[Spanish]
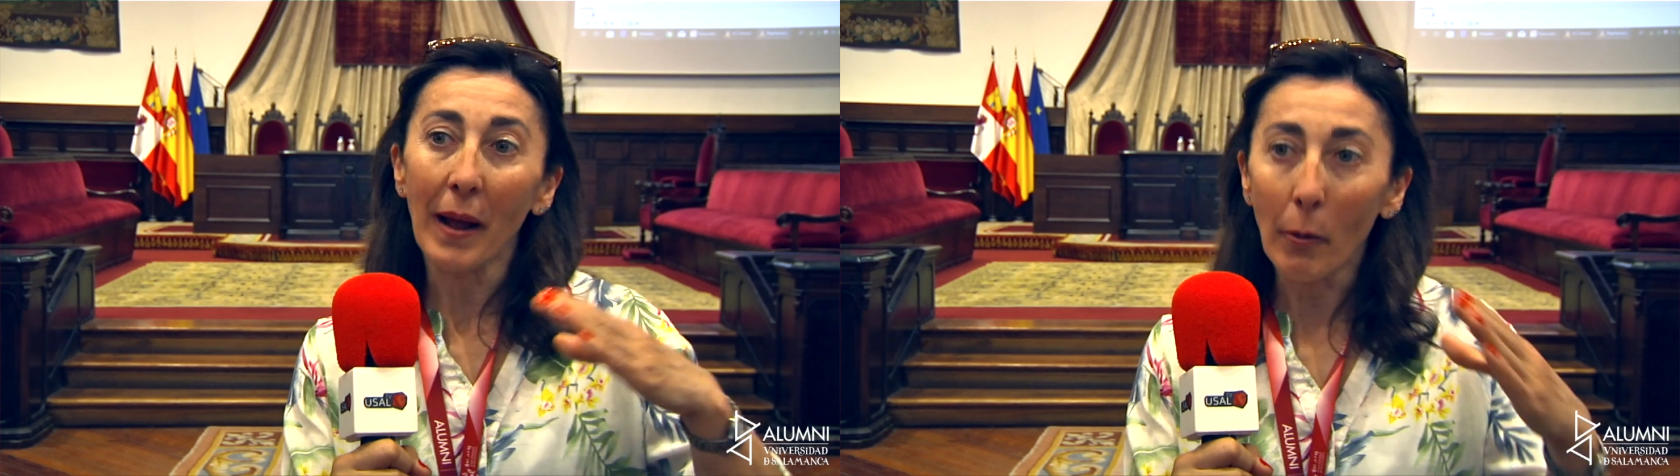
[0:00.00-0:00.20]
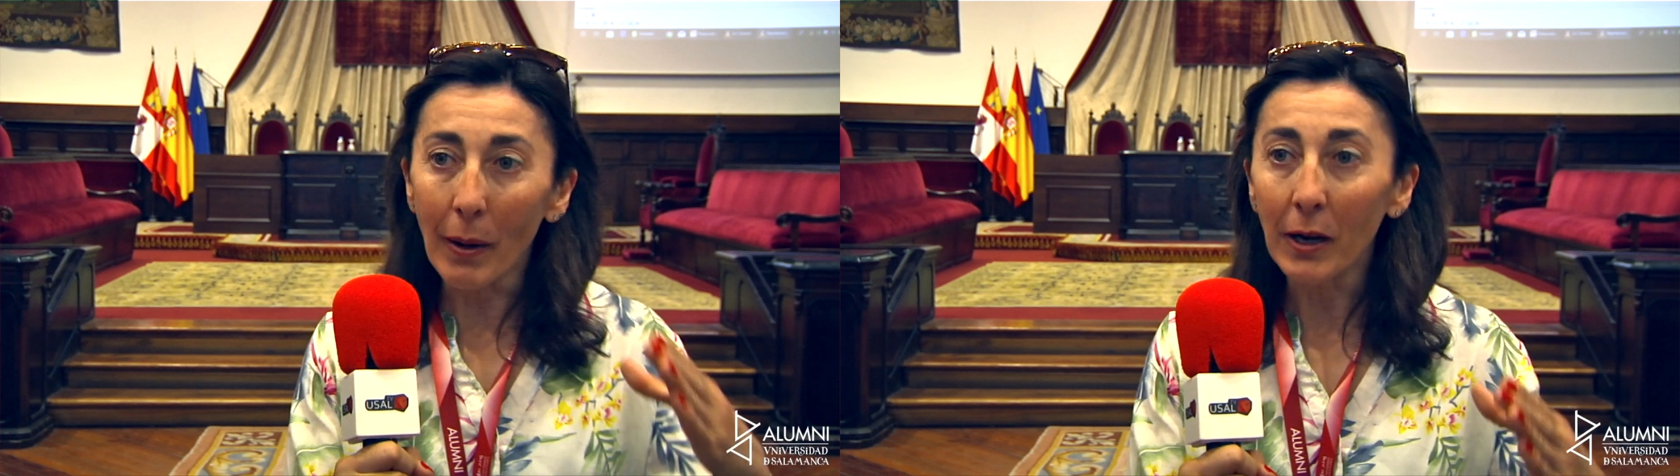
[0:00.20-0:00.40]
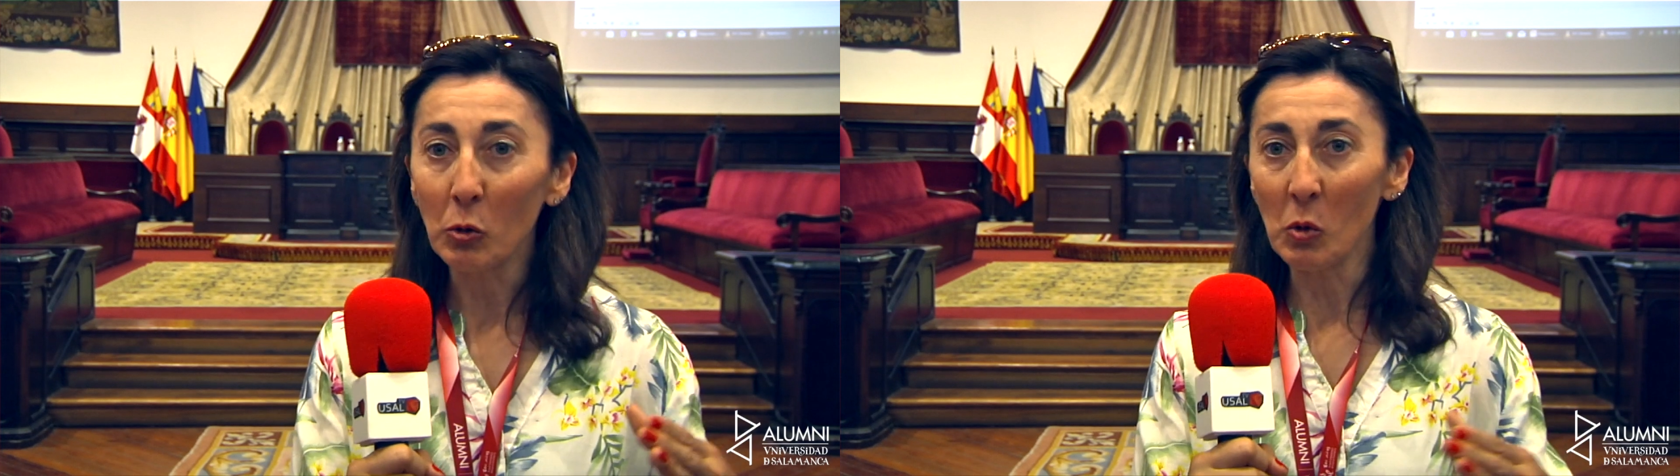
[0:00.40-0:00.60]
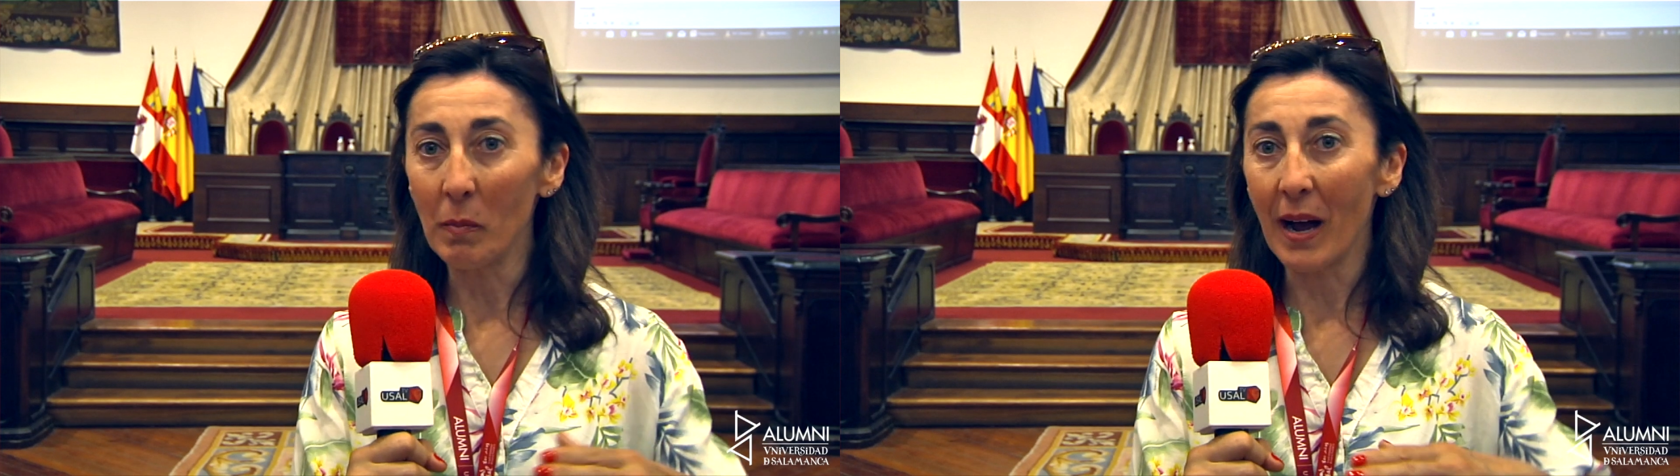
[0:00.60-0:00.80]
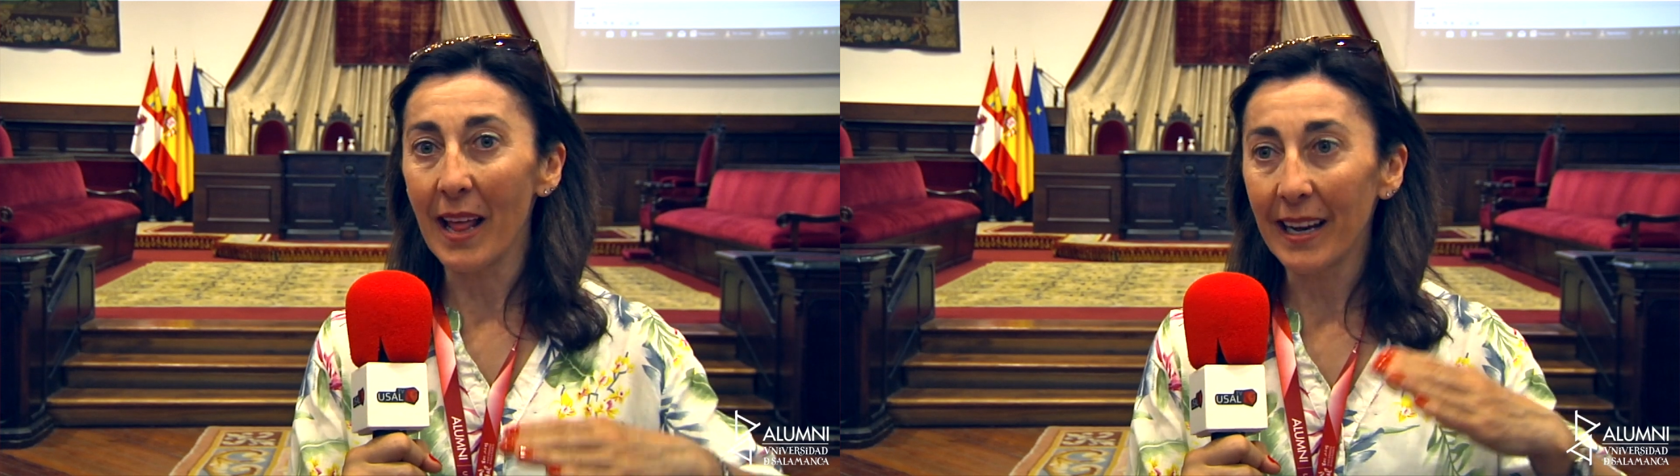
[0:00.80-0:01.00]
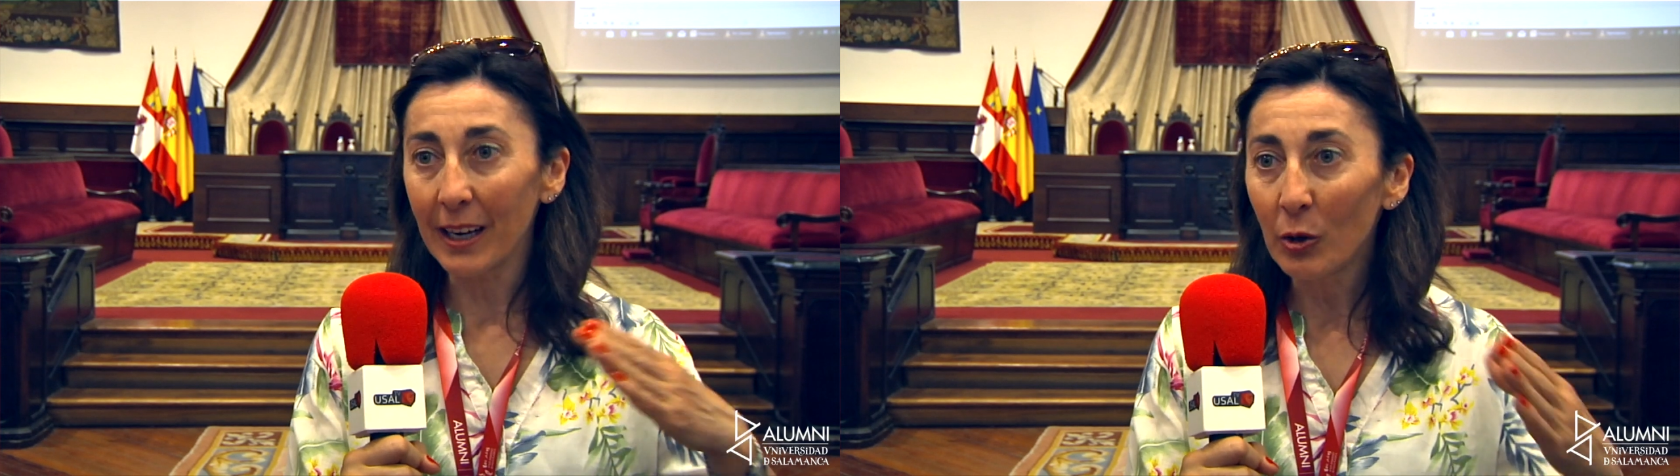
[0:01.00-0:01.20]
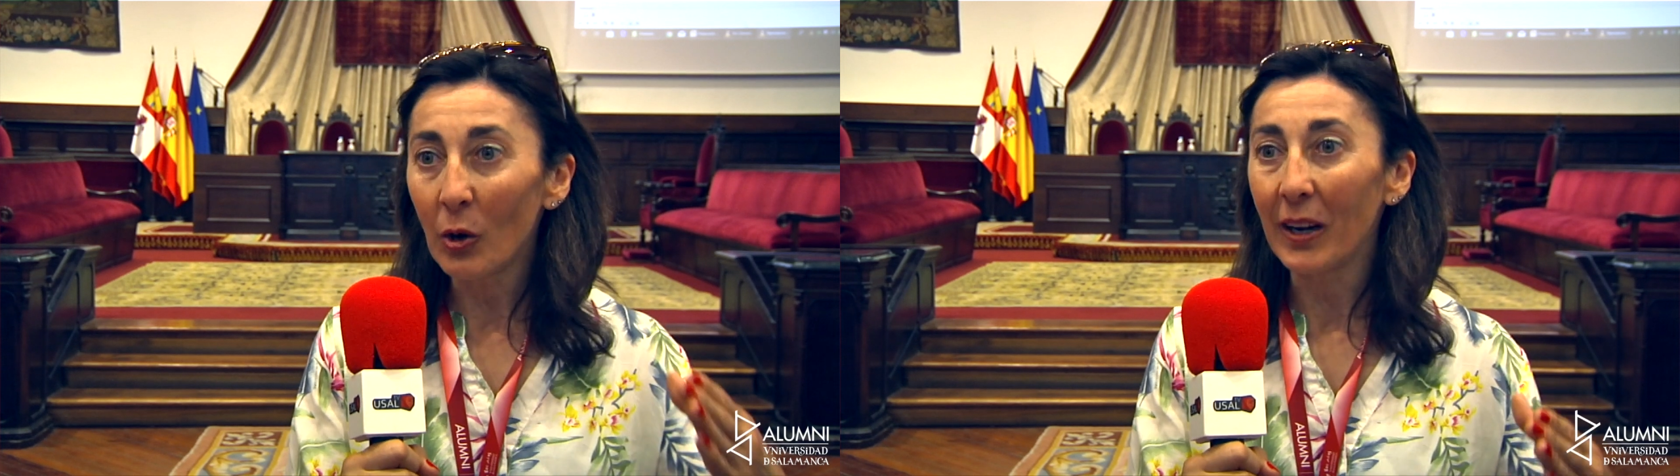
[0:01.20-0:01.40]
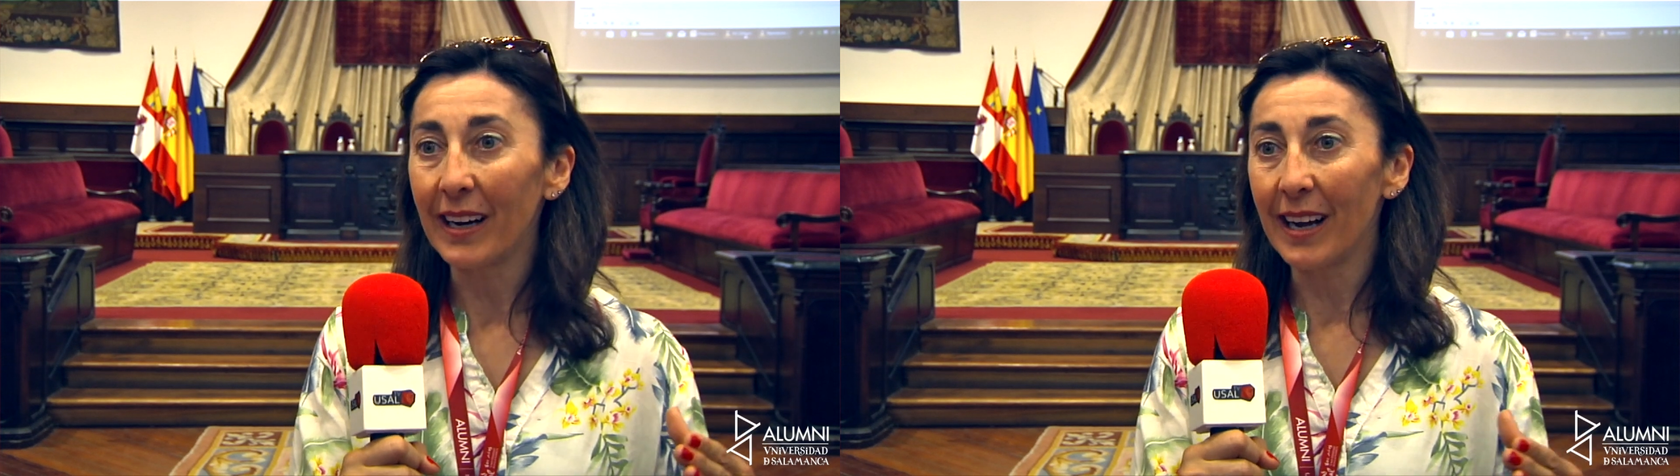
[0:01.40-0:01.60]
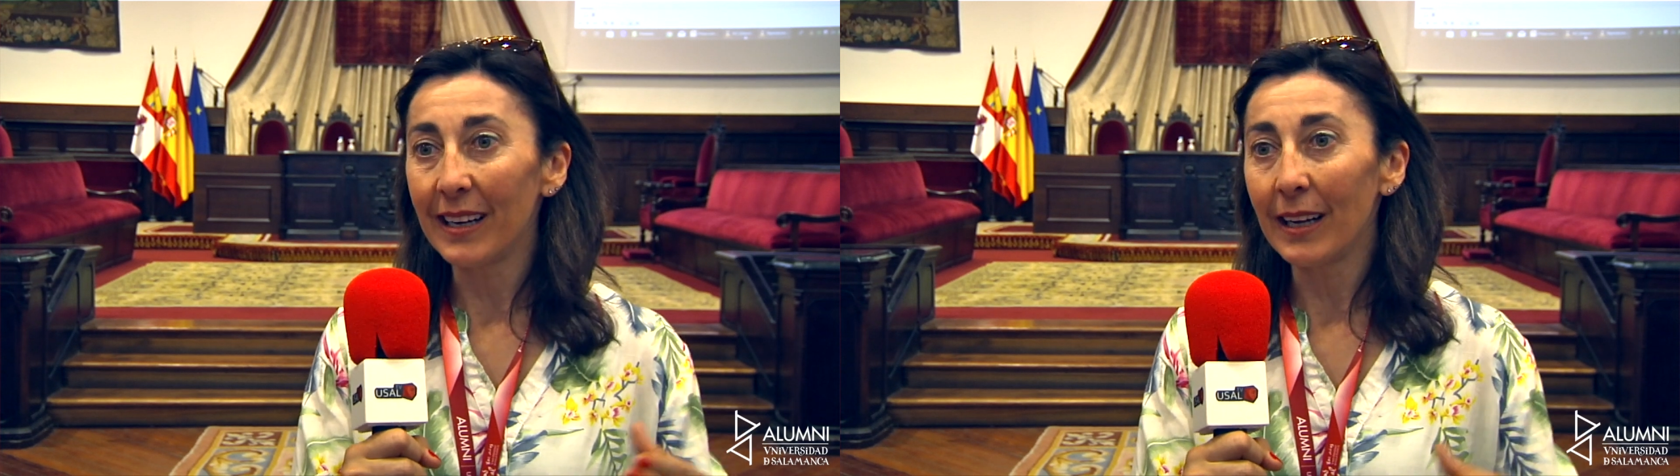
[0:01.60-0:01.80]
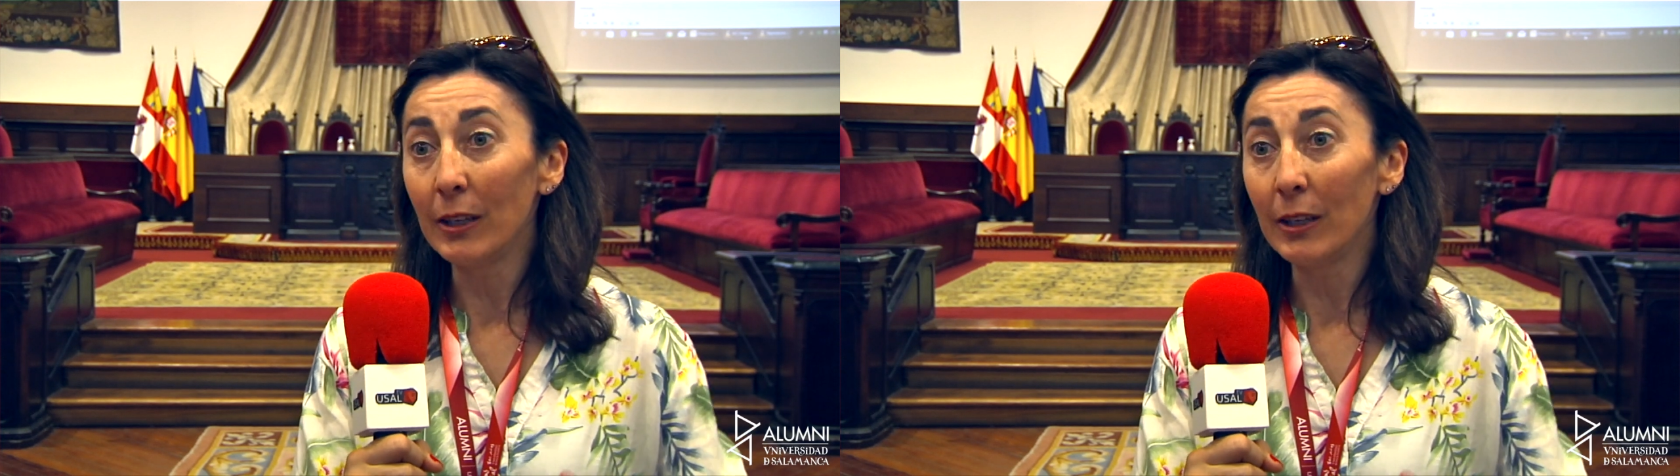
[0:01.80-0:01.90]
paraguas de tus padres o de casa,